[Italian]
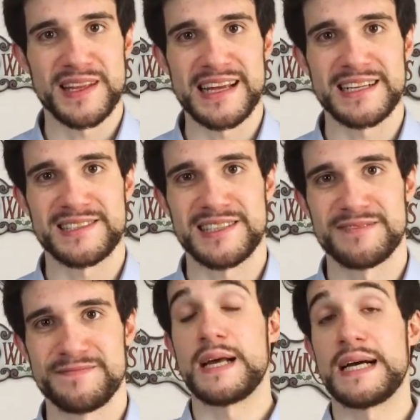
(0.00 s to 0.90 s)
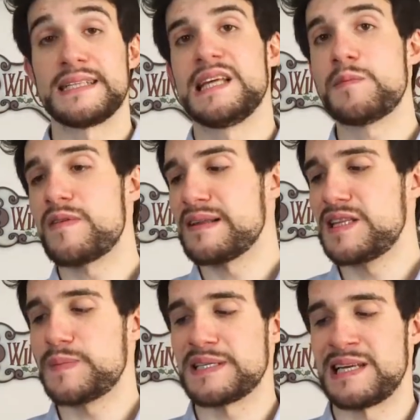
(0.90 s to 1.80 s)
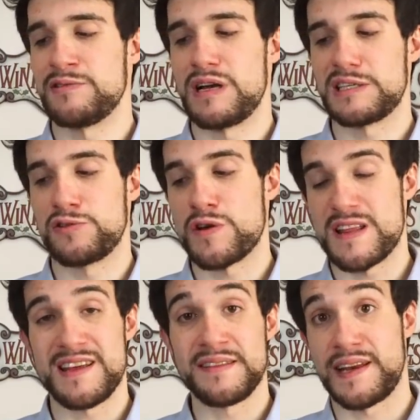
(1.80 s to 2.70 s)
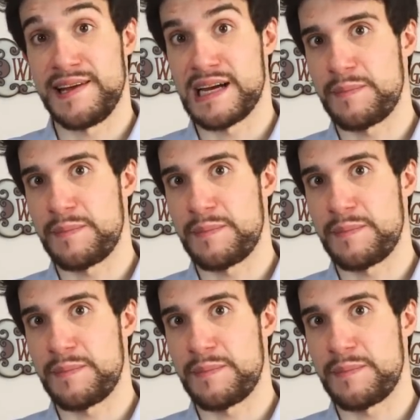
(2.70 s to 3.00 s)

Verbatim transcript: Grazie. Andiamo avanti passando alla storia di Andrea,